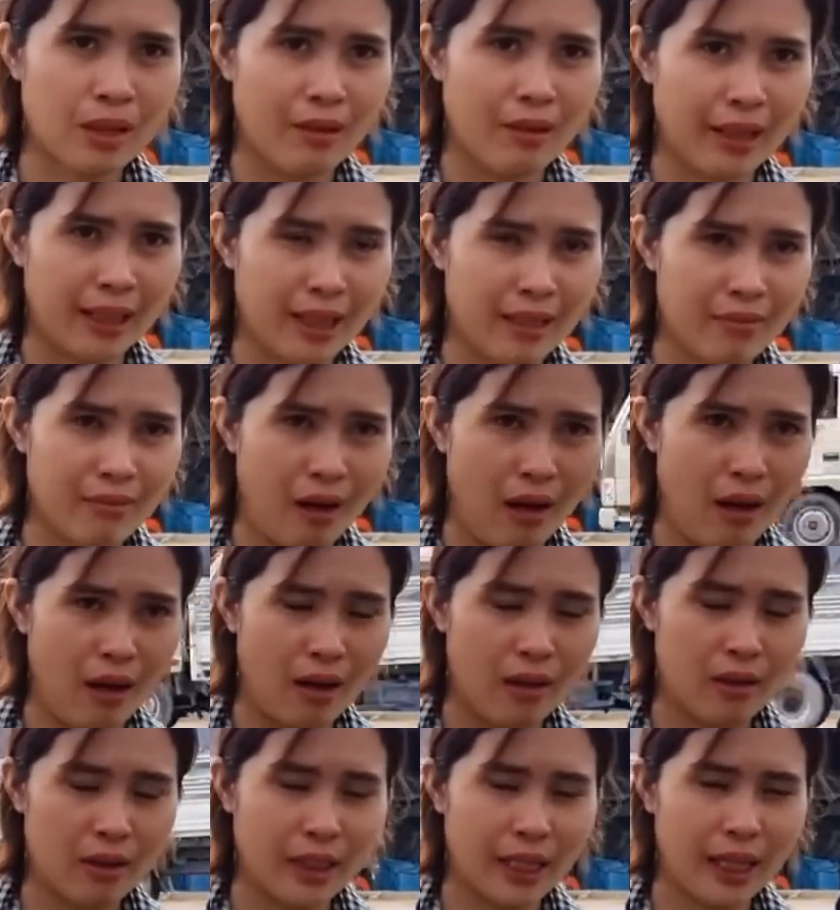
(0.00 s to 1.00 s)
và cái
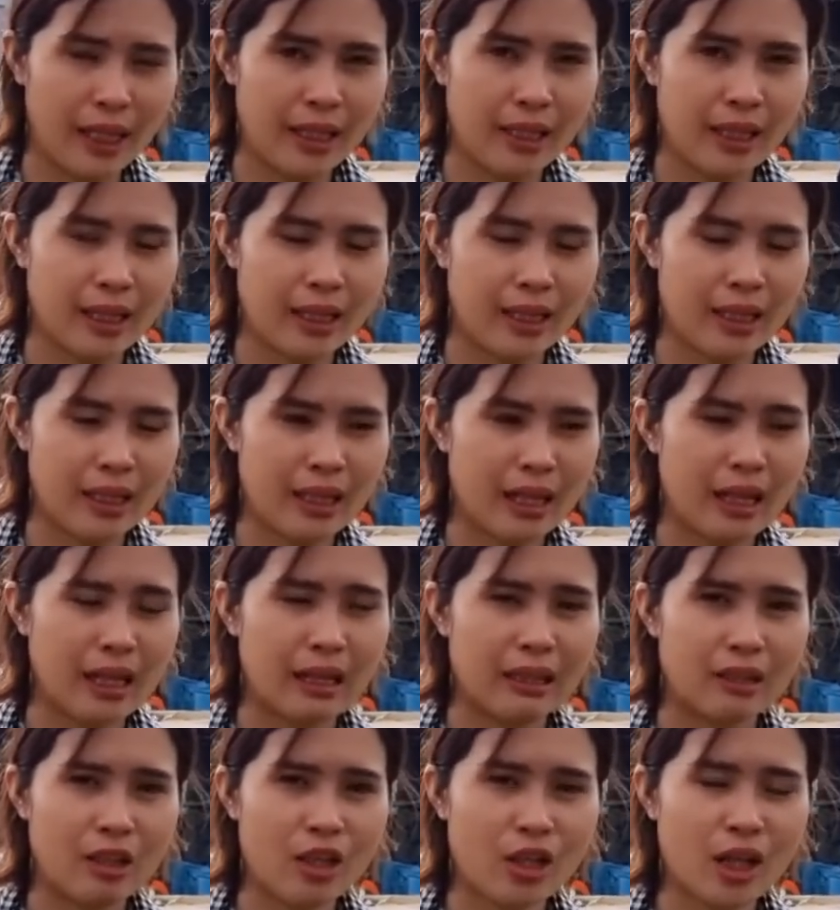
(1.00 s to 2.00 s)
vỏ cái cái
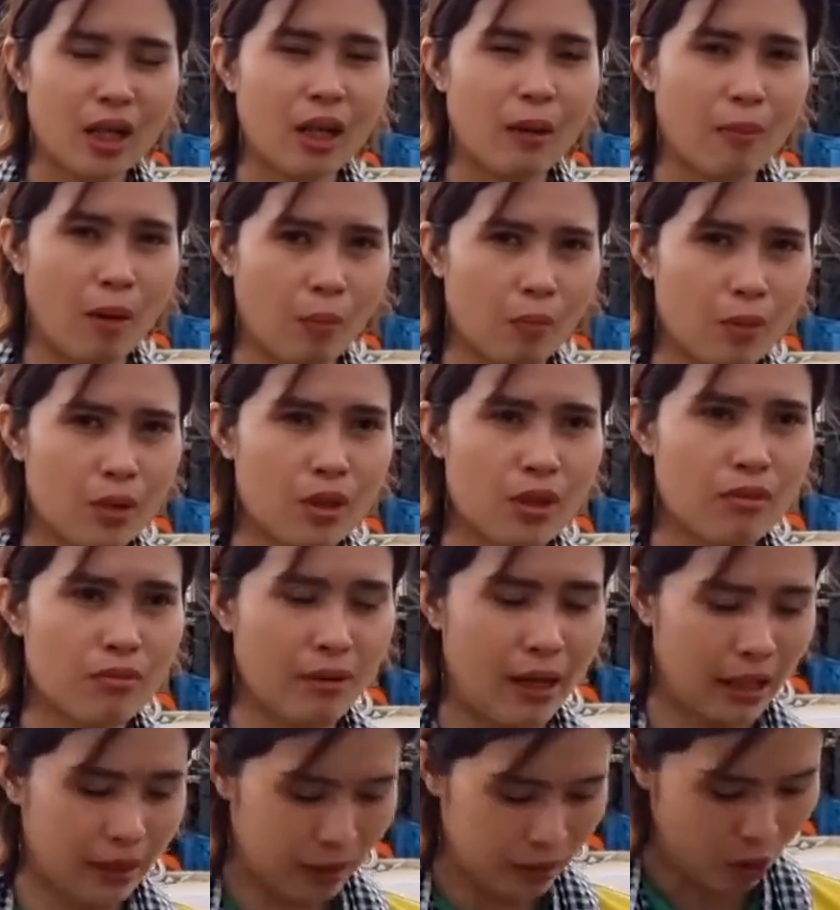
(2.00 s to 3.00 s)
à, nó rất là mọng
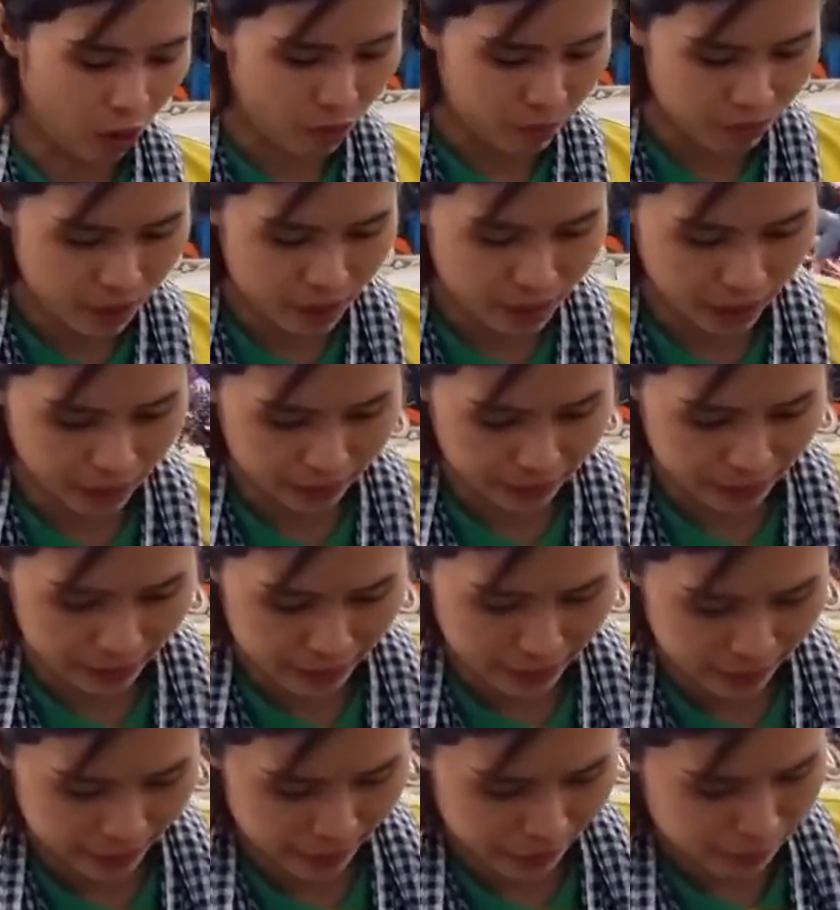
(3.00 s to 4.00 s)
nước và đối với thằng
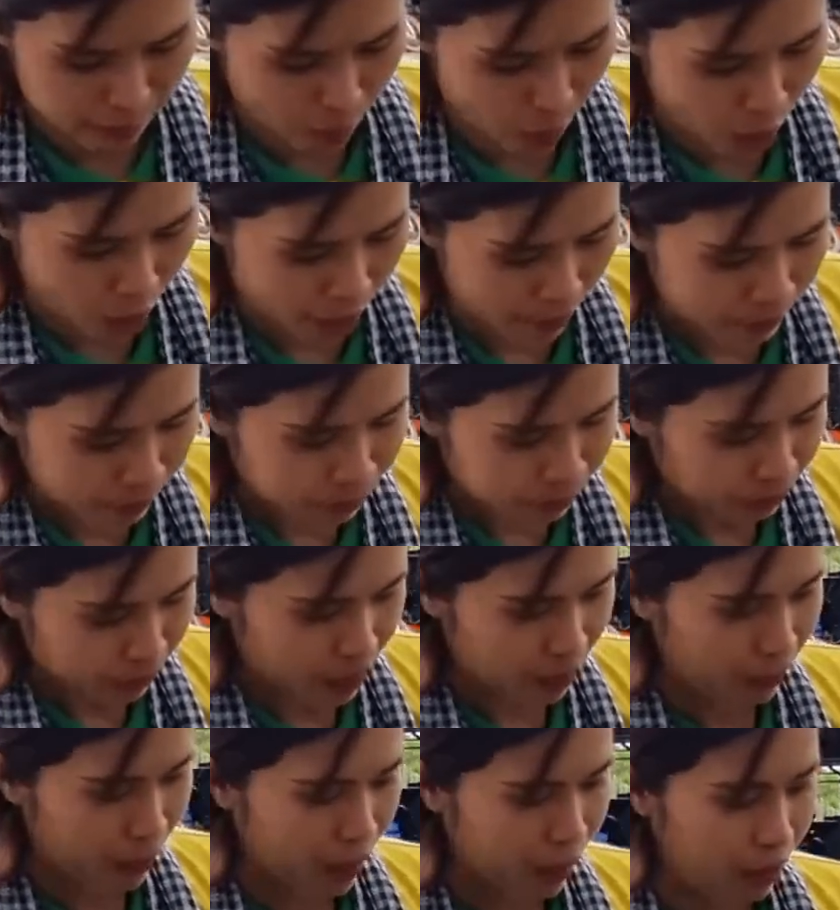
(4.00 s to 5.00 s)
này thằng ghép bo
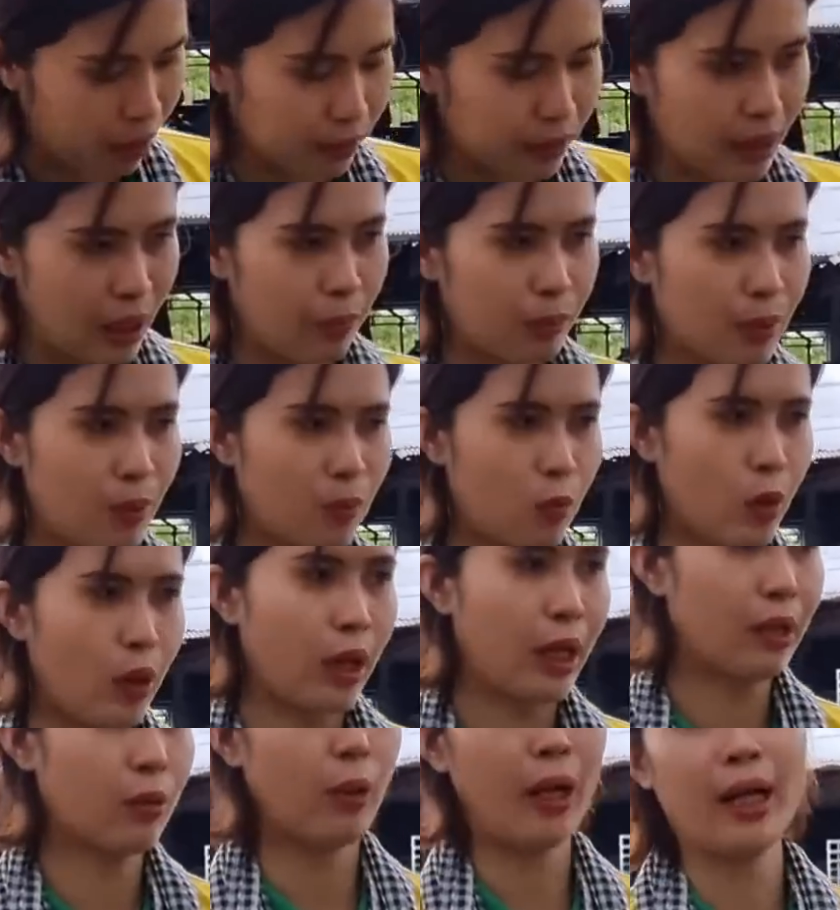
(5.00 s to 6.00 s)
thì bà con trồng dùng
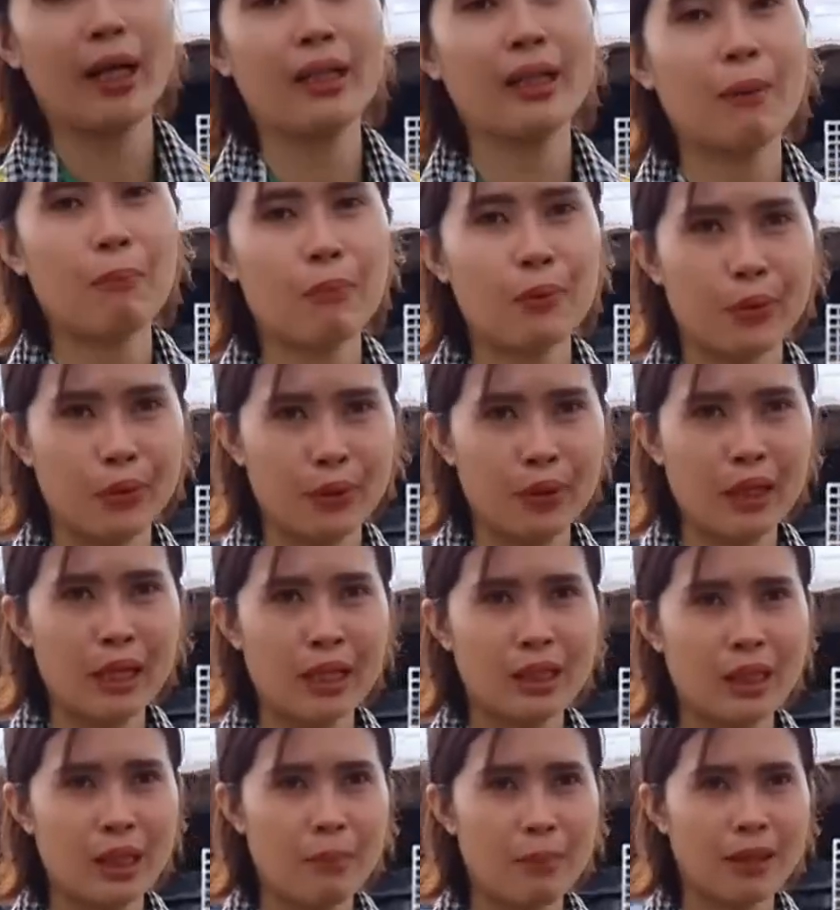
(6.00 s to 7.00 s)
quần anh khoảng năm rưỡi
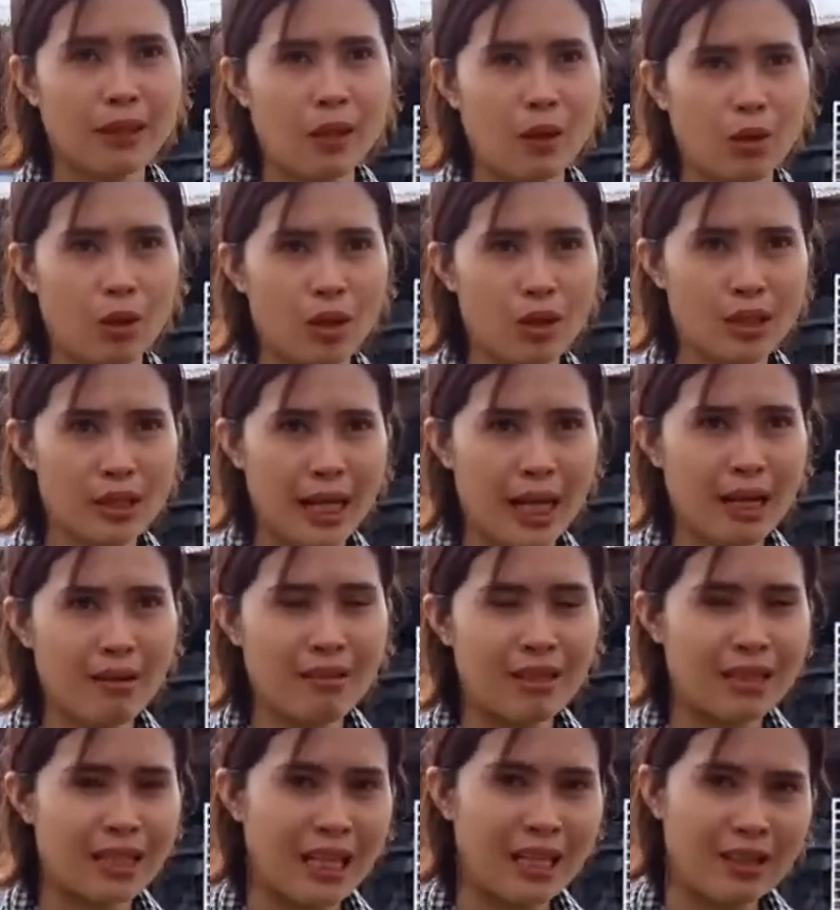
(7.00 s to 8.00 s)
là sẽ bắt đầu có
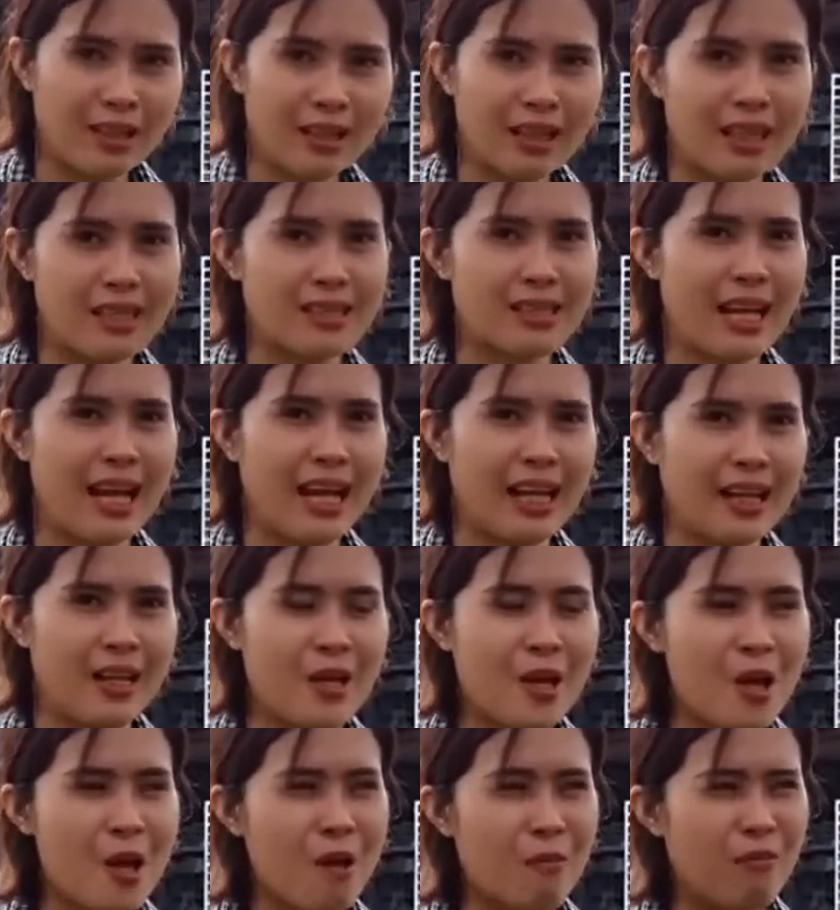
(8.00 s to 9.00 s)
trái và trái rất là sai
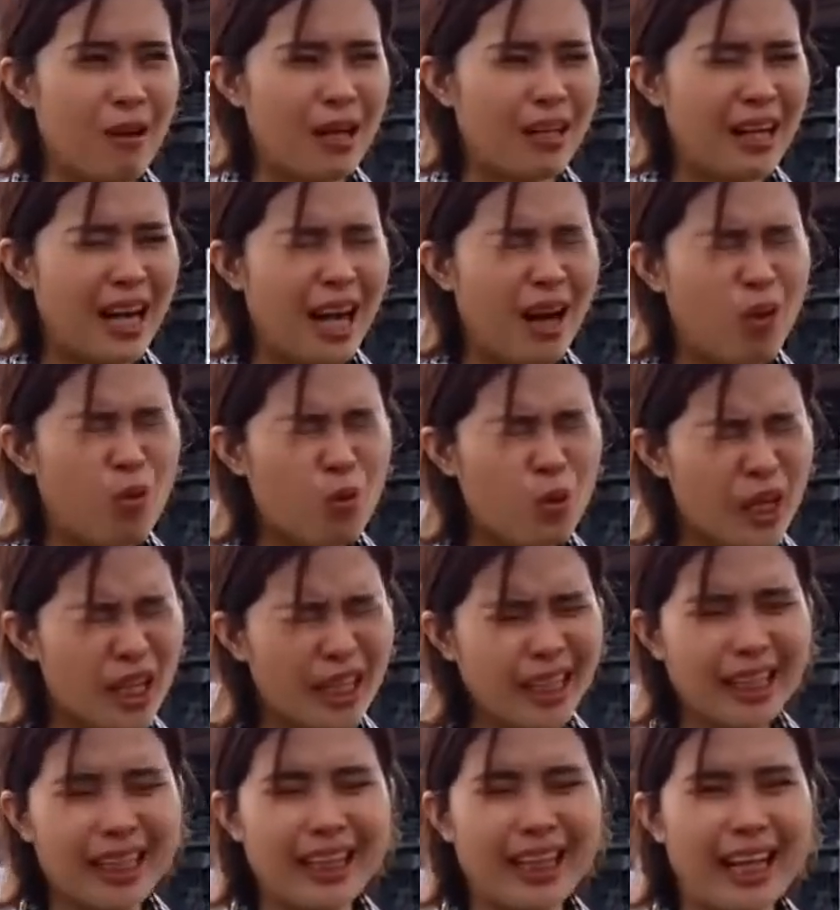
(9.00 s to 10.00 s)
và ra
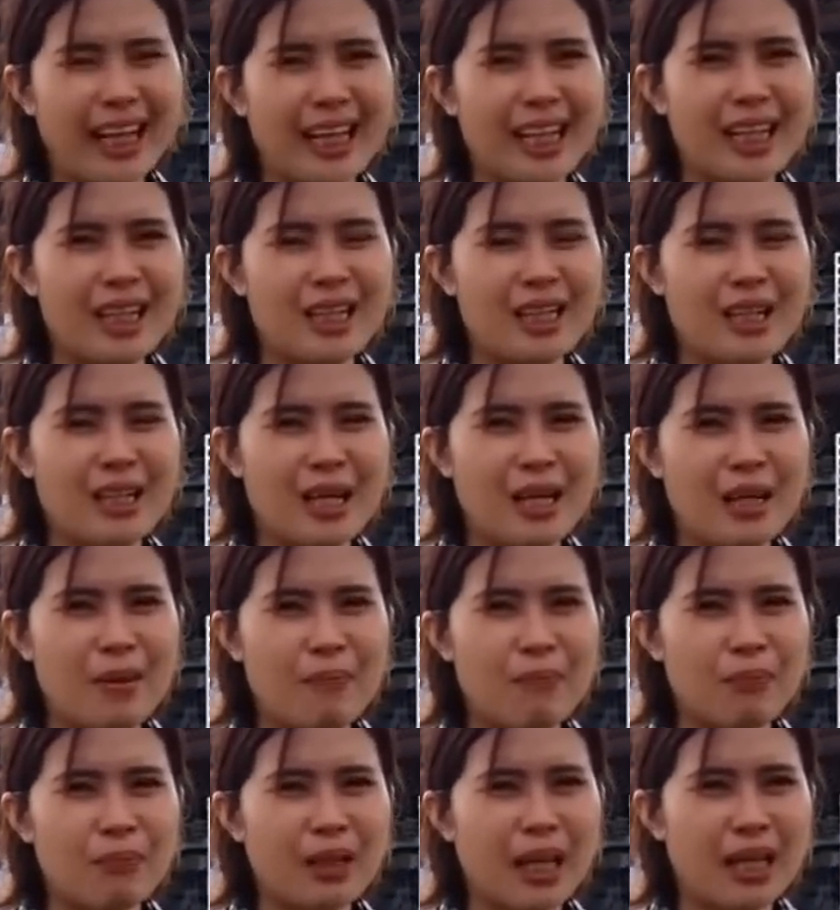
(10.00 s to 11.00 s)
nguyên cái cây à,